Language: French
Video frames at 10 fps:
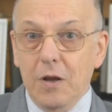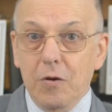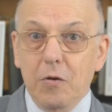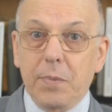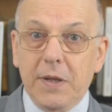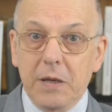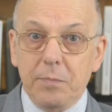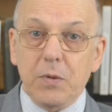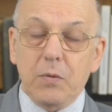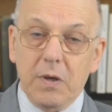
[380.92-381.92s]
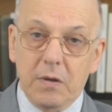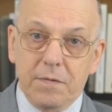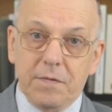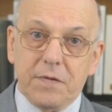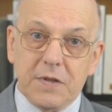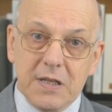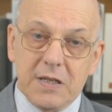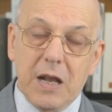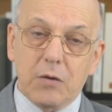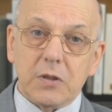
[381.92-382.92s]
le Padre Pio faisait
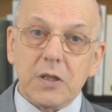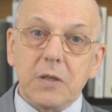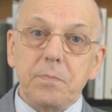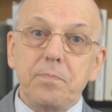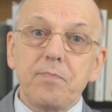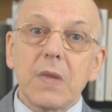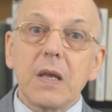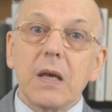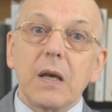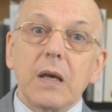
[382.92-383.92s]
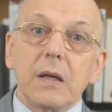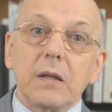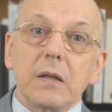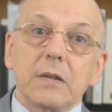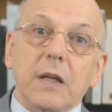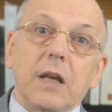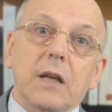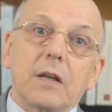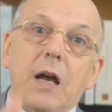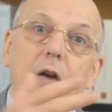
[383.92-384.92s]
cela aussi. C'est-à-dire
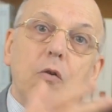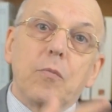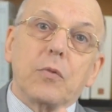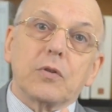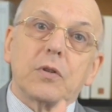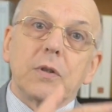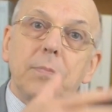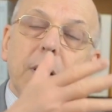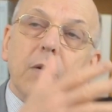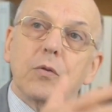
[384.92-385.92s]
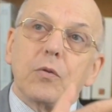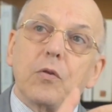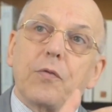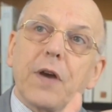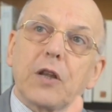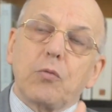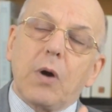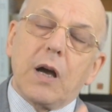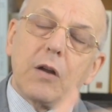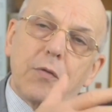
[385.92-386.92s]
à commencer par
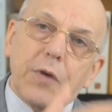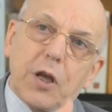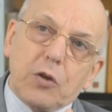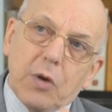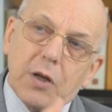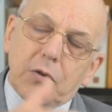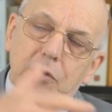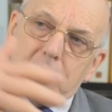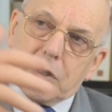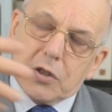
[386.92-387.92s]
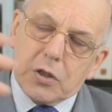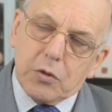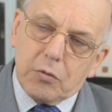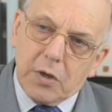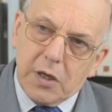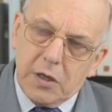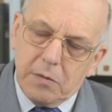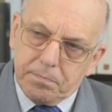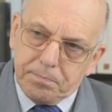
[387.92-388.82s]
l'offertoire, à l'offertoire notre Seigneur Jésus-Christ,